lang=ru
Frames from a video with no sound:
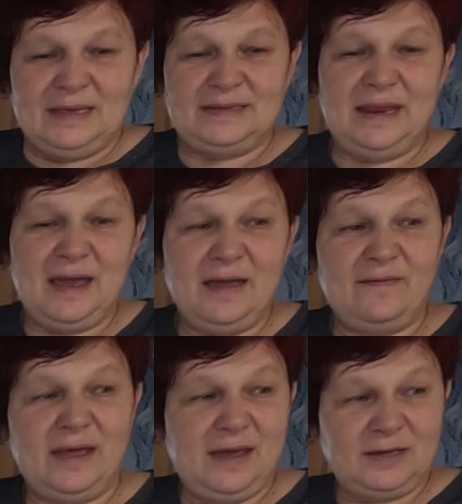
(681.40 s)
Зря
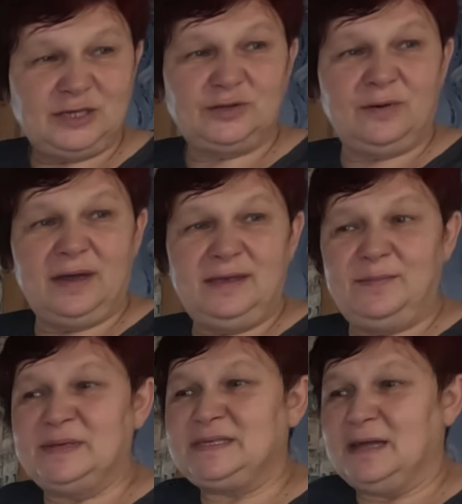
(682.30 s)
говорят, что они
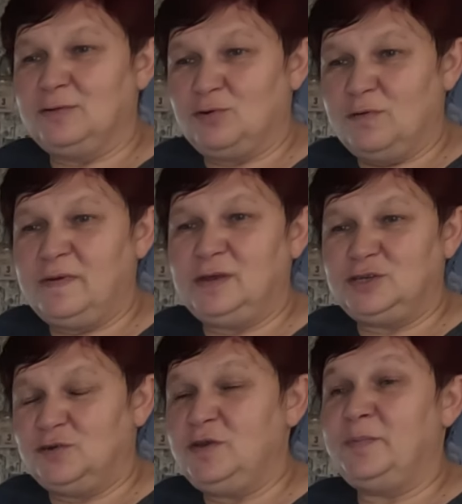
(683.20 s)
бестолковые,
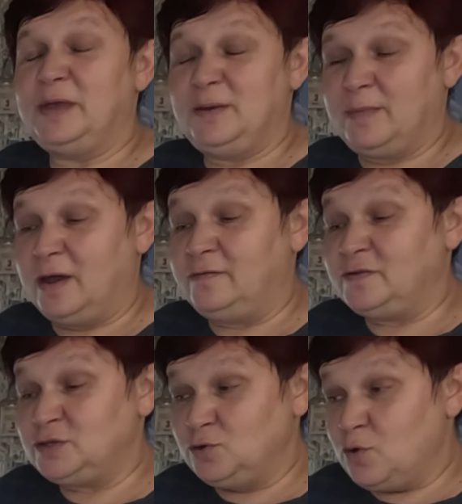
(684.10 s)
ничего не понимают.
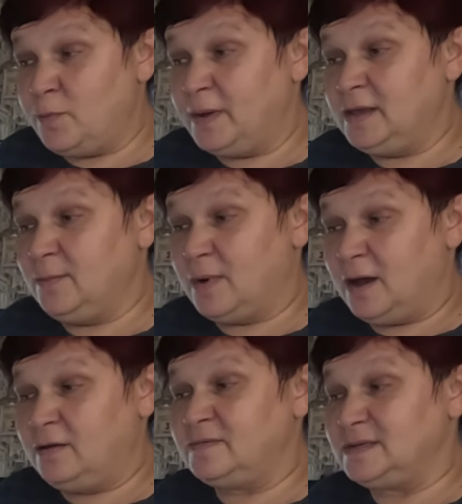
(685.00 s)
Все
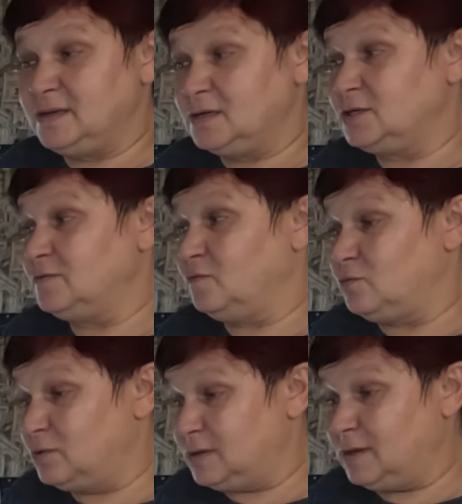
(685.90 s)
понимают, все
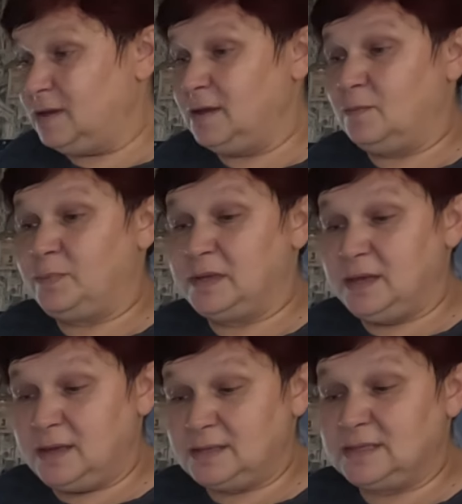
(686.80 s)
животные,
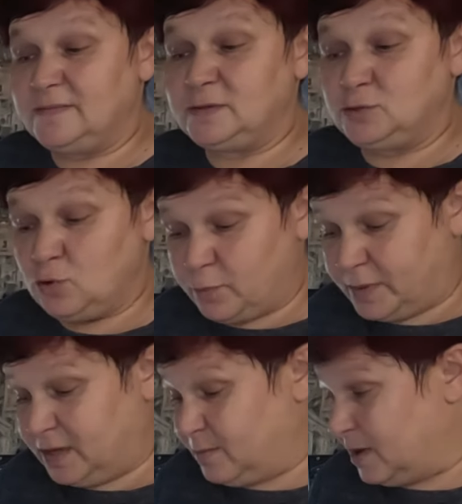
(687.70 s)
птицы все
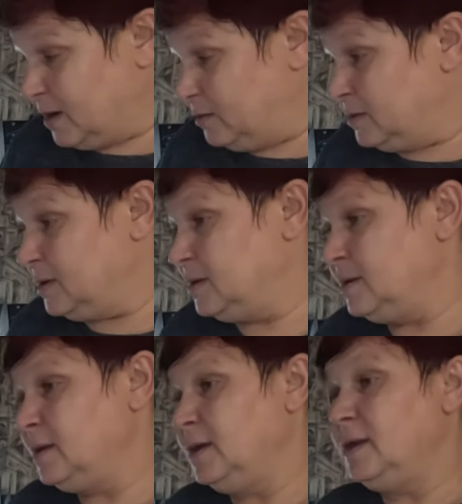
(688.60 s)
понимают.
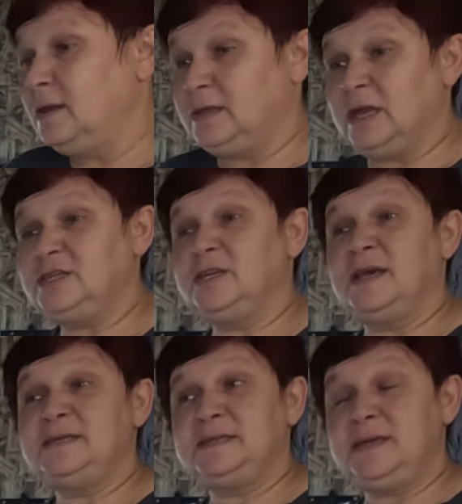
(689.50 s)
Даже
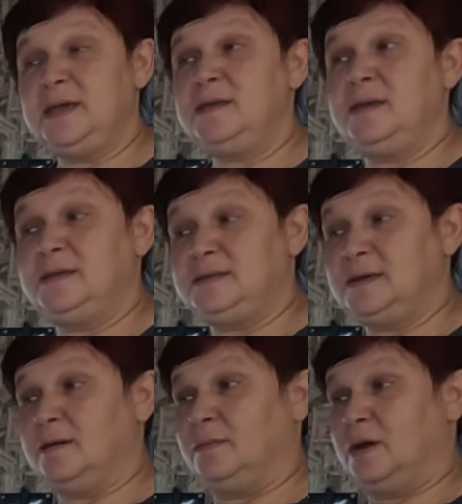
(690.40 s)
растения
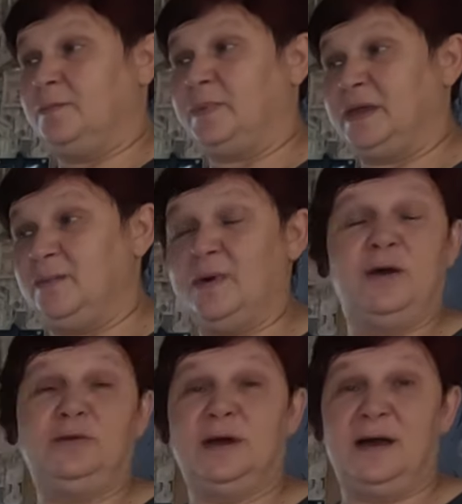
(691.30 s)
те э,
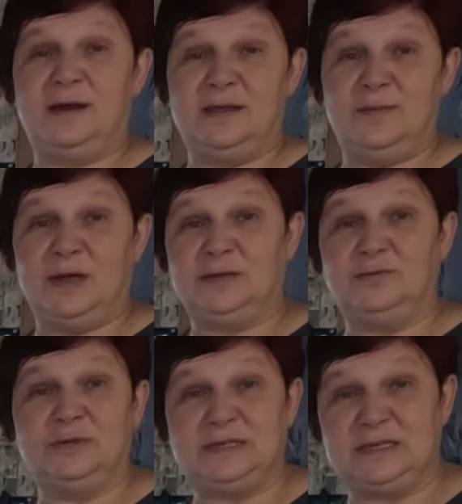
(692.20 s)
понимают, как к ним
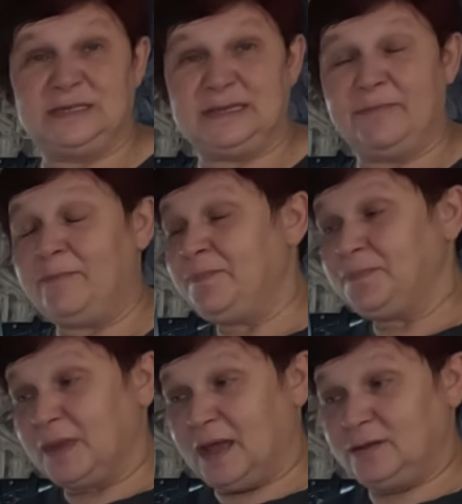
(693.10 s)
относишься.
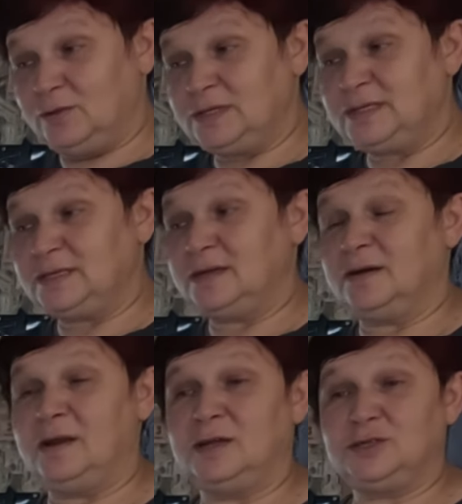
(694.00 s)
Относишься
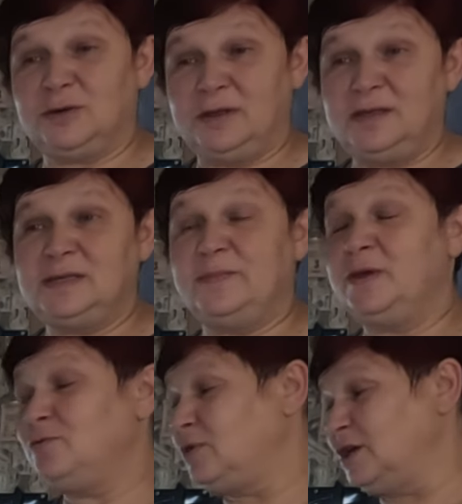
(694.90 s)
хорошо, они тебя
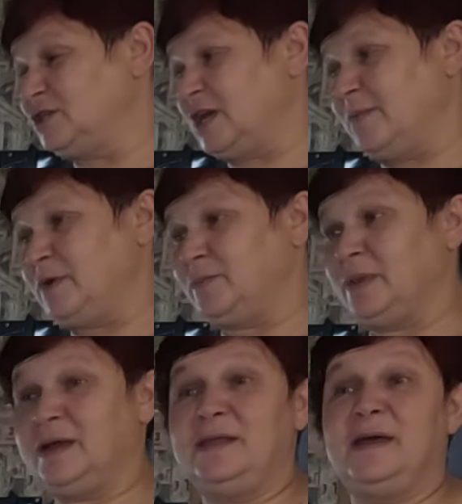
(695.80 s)
и урожаем
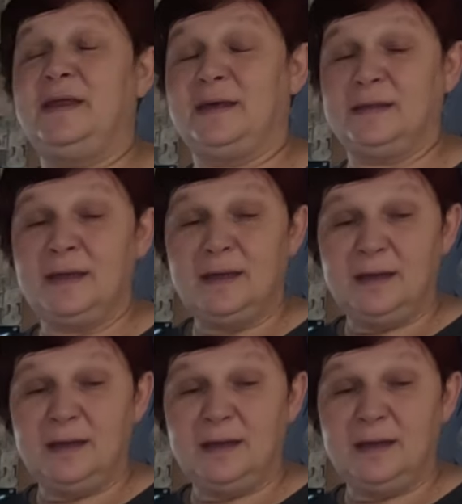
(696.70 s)
отблагодарят.